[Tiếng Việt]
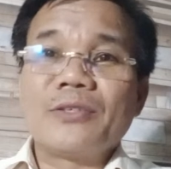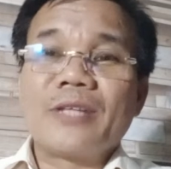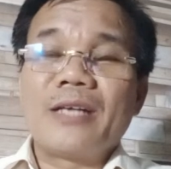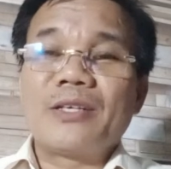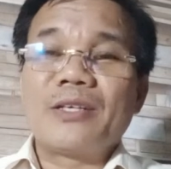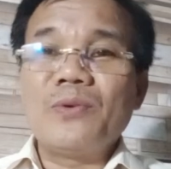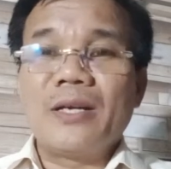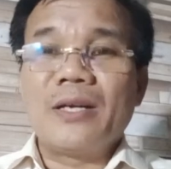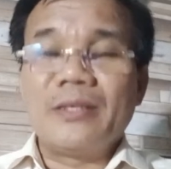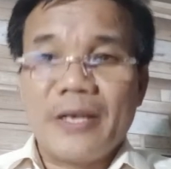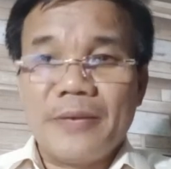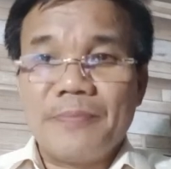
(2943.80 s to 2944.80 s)
anh rút
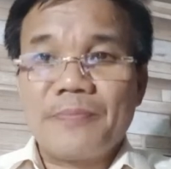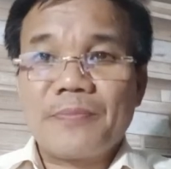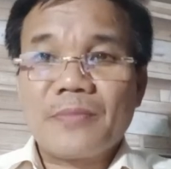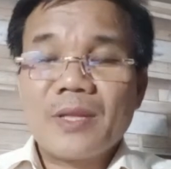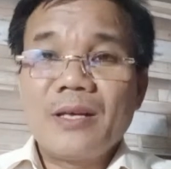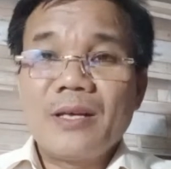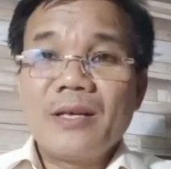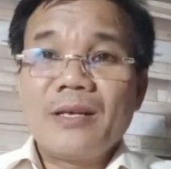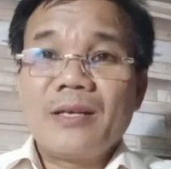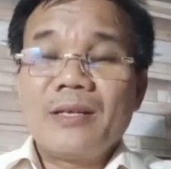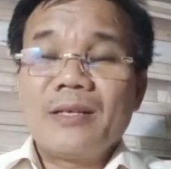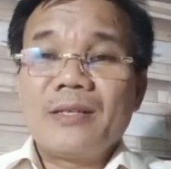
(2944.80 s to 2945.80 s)
kinh nghiệm.
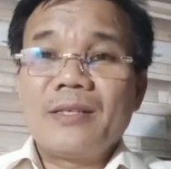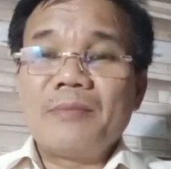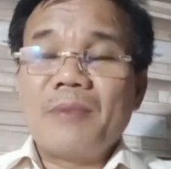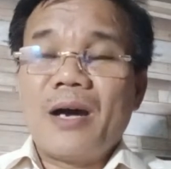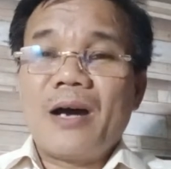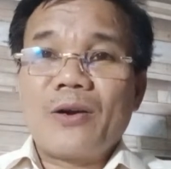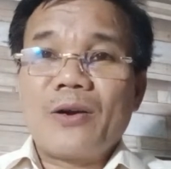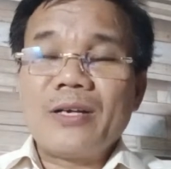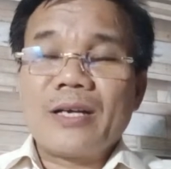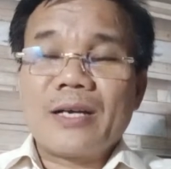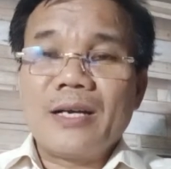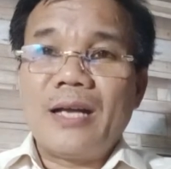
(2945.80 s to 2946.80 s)
Nhưng mà họ nói
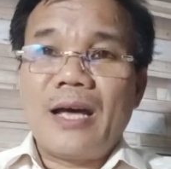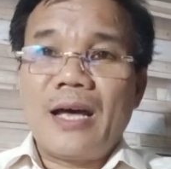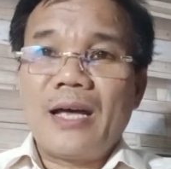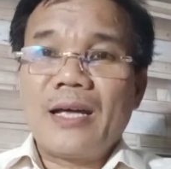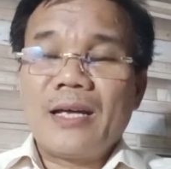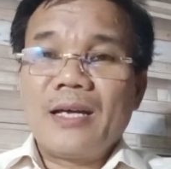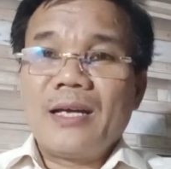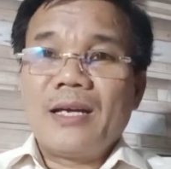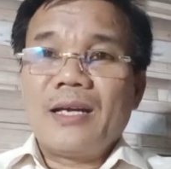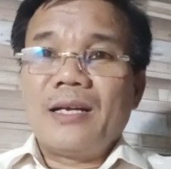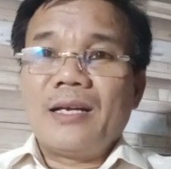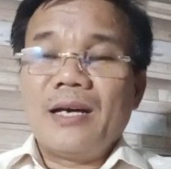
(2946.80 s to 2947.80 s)
rằng đó là
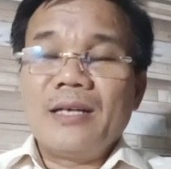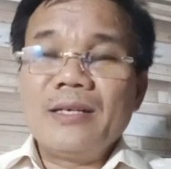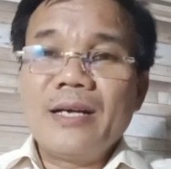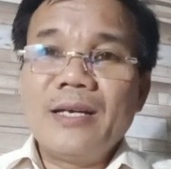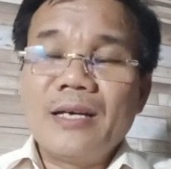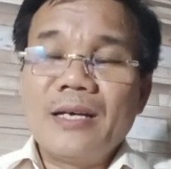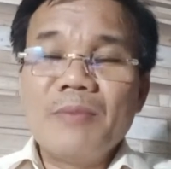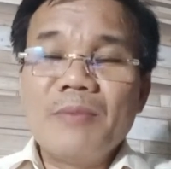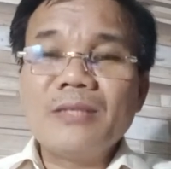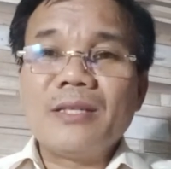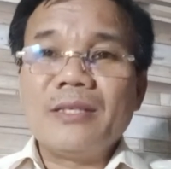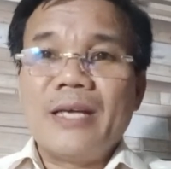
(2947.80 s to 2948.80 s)
lỡ đi lỡ
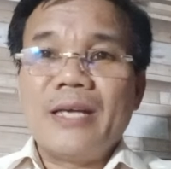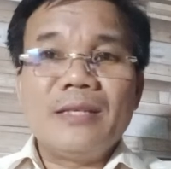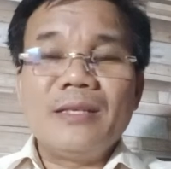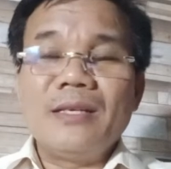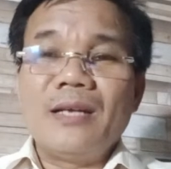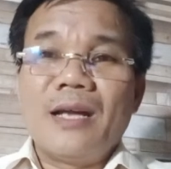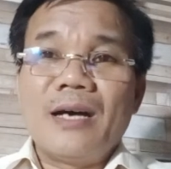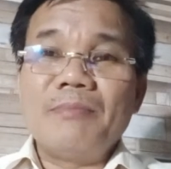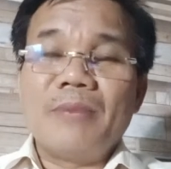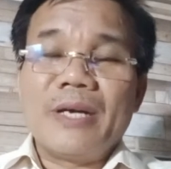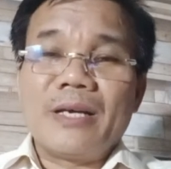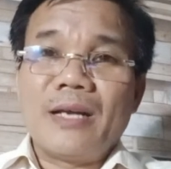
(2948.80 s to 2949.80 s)
bước thì dễ, chứ lỡ
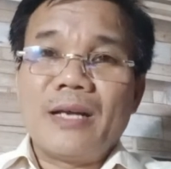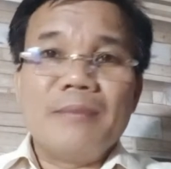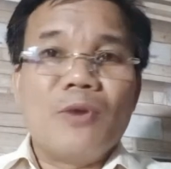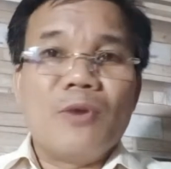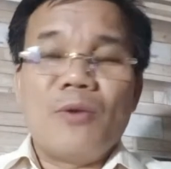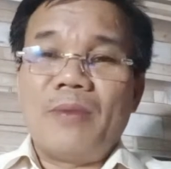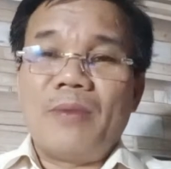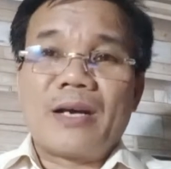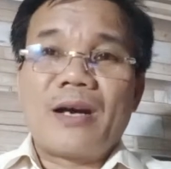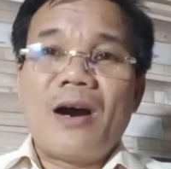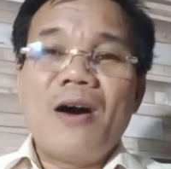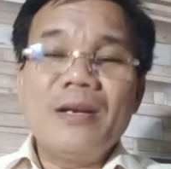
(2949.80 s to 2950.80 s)
miệng lỡ mồm là
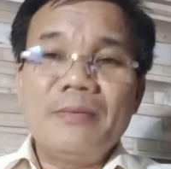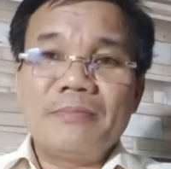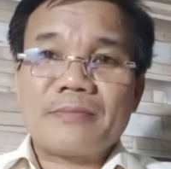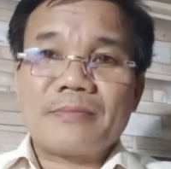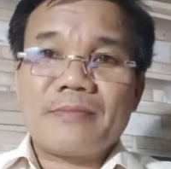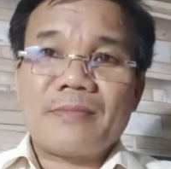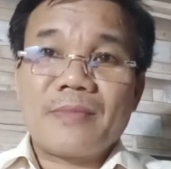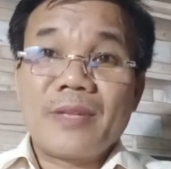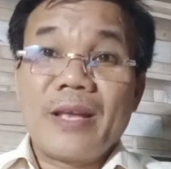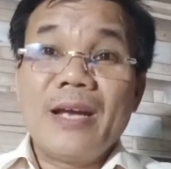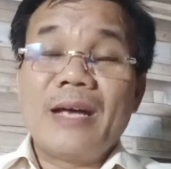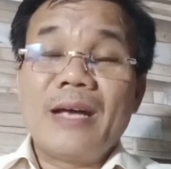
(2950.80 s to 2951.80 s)
khó lắm.
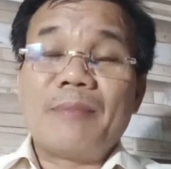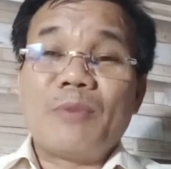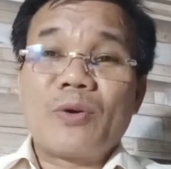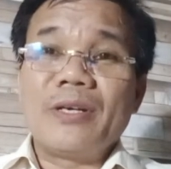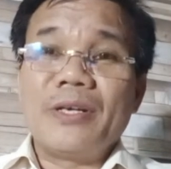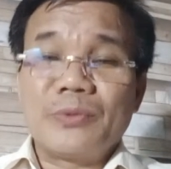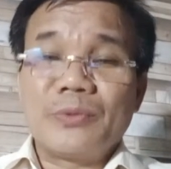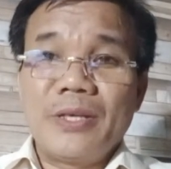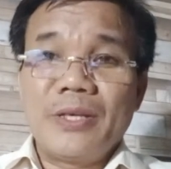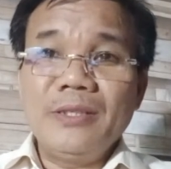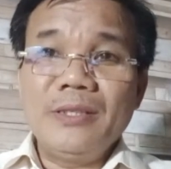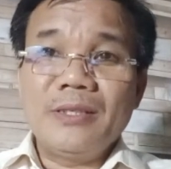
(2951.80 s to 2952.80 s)
Để lại một cái điều
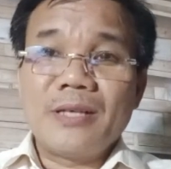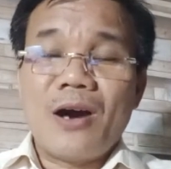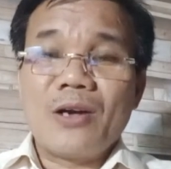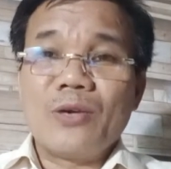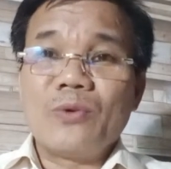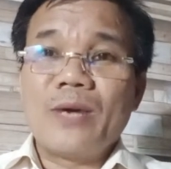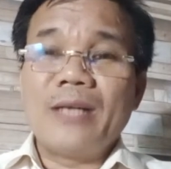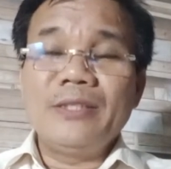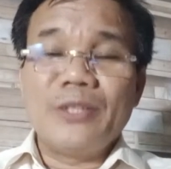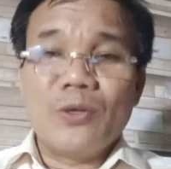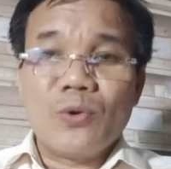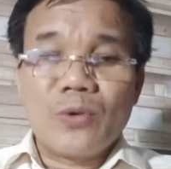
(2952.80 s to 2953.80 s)
tiếng họ đủ đánh,
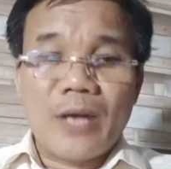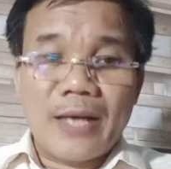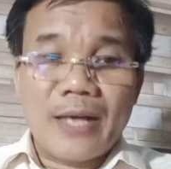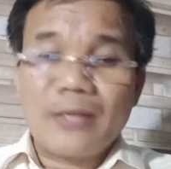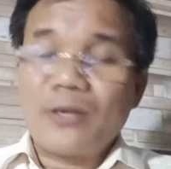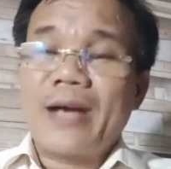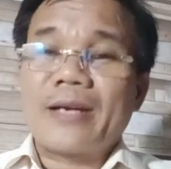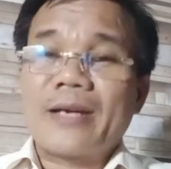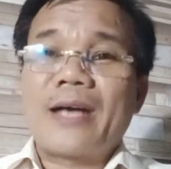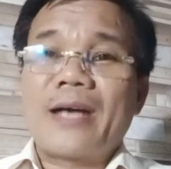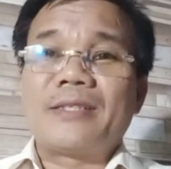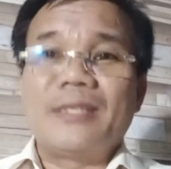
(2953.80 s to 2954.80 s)
dù rằng anh có
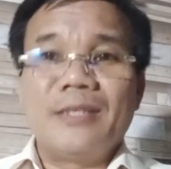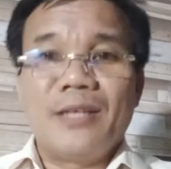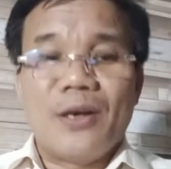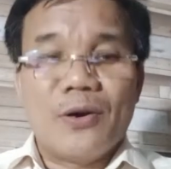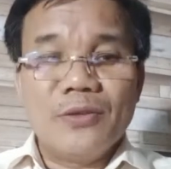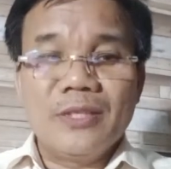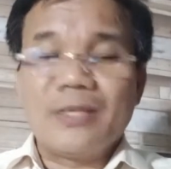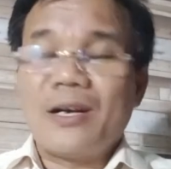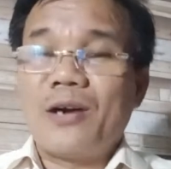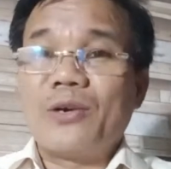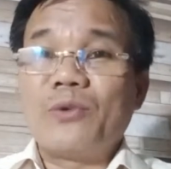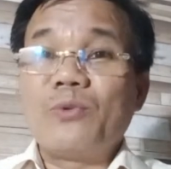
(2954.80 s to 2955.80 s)
ăn năn xin lỗi nhưng
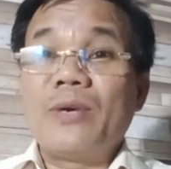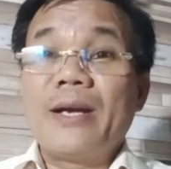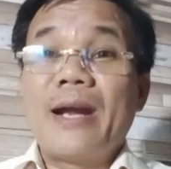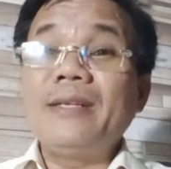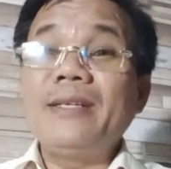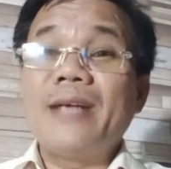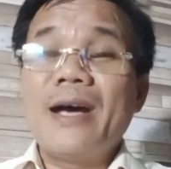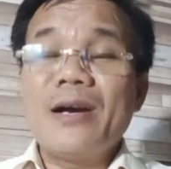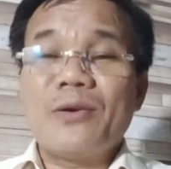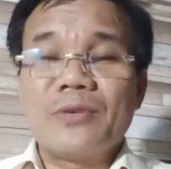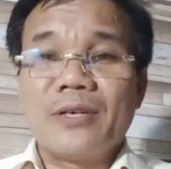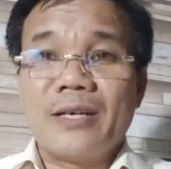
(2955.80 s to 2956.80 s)
họ đủ đánh giá
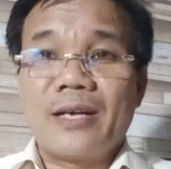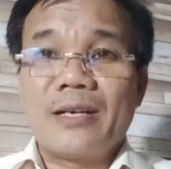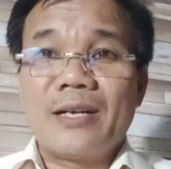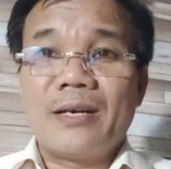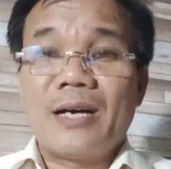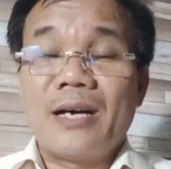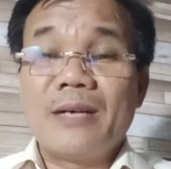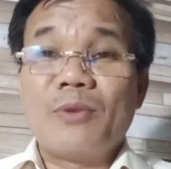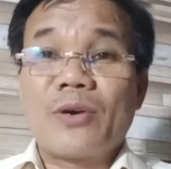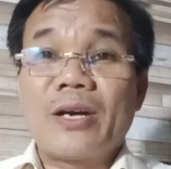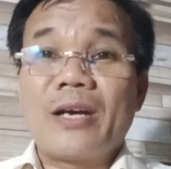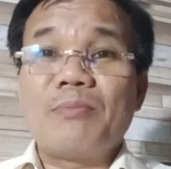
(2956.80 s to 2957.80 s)
của người anh là ở
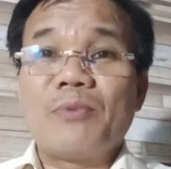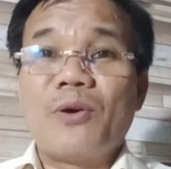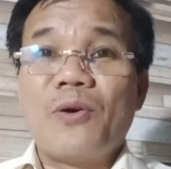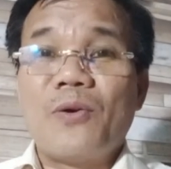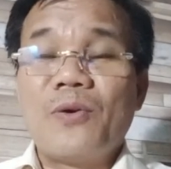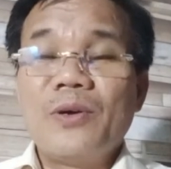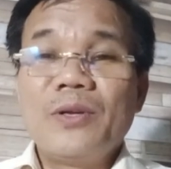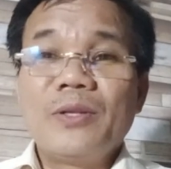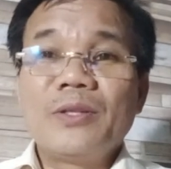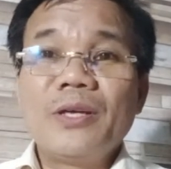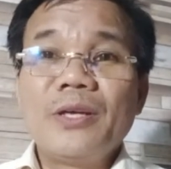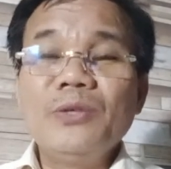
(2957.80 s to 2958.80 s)
một cái góc độ
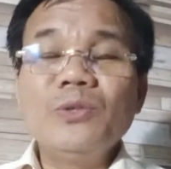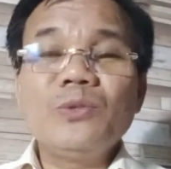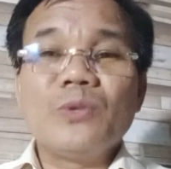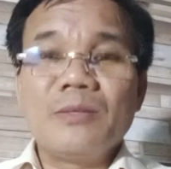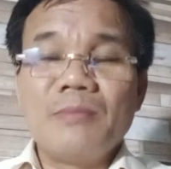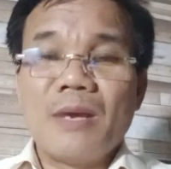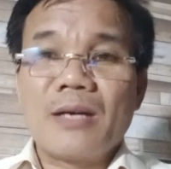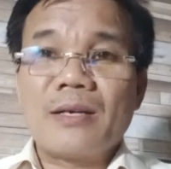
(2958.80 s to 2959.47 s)
thiếu chuẩn mực,